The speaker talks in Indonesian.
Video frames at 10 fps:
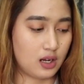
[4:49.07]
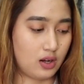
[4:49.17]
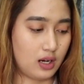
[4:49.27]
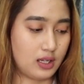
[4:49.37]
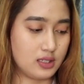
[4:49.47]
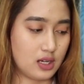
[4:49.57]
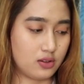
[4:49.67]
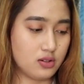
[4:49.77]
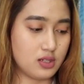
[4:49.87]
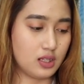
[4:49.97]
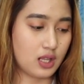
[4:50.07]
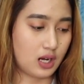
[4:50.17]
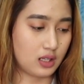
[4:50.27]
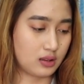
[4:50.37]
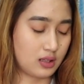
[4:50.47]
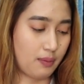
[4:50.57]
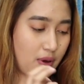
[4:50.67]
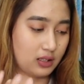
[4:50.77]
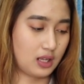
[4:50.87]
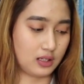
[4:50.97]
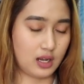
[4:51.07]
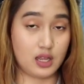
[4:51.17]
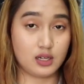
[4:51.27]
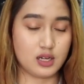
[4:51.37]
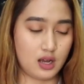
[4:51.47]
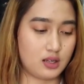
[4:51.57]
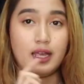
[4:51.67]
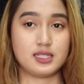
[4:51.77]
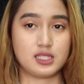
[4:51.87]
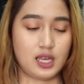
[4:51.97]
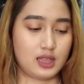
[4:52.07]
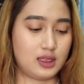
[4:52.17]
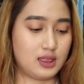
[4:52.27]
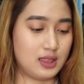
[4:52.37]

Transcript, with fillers: kalau kalian jatuh jadi tangan telapak tangan kalian nggak lecet